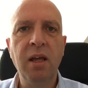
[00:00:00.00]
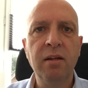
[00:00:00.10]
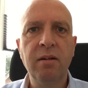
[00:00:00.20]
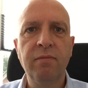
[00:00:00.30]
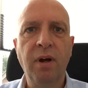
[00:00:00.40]

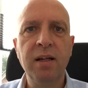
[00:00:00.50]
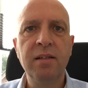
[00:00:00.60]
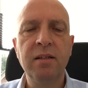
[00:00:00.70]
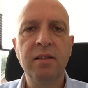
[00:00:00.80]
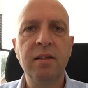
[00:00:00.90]
kennt,
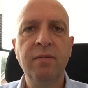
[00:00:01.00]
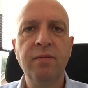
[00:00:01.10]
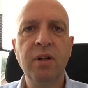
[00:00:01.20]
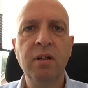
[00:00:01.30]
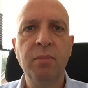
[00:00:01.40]
weiß, dass ich
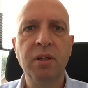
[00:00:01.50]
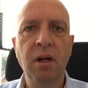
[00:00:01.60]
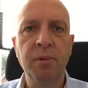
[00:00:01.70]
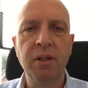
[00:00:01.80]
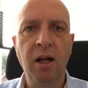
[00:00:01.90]
viel mit
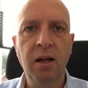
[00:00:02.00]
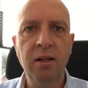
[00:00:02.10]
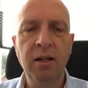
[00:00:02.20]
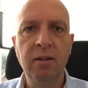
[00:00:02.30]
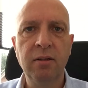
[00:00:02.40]

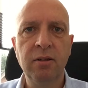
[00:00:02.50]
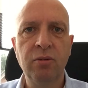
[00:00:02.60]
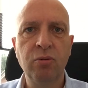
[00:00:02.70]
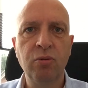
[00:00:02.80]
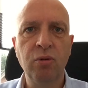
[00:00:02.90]

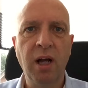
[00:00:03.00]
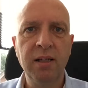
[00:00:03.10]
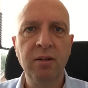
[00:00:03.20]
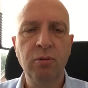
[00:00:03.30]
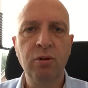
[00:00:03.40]
Kapitalanlegern zu tun
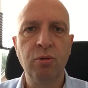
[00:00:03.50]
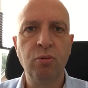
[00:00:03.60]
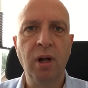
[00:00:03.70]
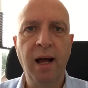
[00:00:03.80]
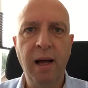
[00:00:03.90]
hatte und zu
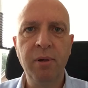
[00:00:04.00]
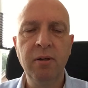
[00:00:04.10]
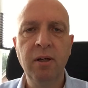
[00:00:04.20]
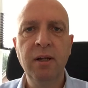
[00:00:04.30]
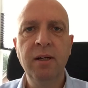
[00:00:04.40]
tun
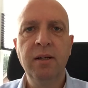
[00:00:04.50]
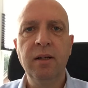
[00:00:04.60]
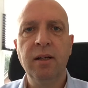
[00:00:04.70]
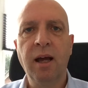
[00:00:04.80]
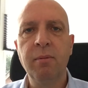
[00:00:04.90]
habe.
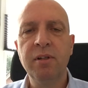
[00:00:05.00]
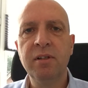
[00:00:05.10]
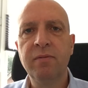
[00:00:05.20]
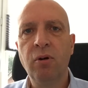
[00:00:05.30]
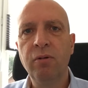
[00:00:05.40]
Ich habe
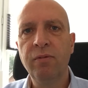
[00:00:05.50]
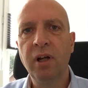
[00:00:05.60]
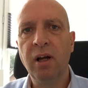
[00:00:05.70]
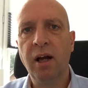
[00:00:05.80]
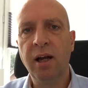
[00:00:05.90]
diese Woche
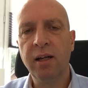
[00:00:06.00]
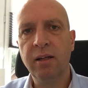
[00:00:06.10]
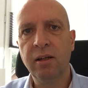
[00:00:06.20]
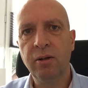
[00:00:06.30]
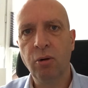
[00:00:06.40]
wieder
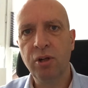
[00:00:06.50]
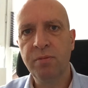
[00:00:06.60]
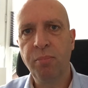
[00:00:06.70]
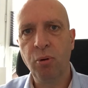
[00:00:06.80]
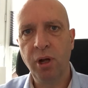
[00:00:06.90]
ein
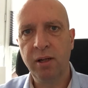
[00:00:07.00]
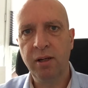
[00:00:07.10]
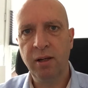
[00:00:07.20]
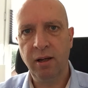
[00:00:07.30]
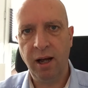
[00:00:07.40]
neues
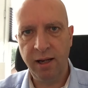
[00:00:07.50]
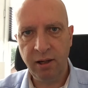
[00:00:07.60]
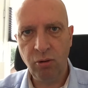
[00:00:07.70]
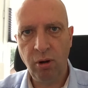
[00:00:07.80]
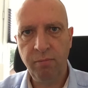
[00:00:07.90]
Projekt
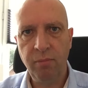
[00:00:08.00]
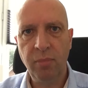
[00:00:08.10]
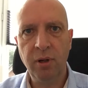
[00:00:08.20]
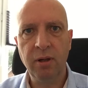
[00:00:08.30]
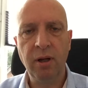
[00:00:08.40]

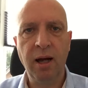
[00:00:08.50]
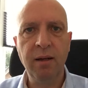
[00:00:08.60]
hineingenommen, äh,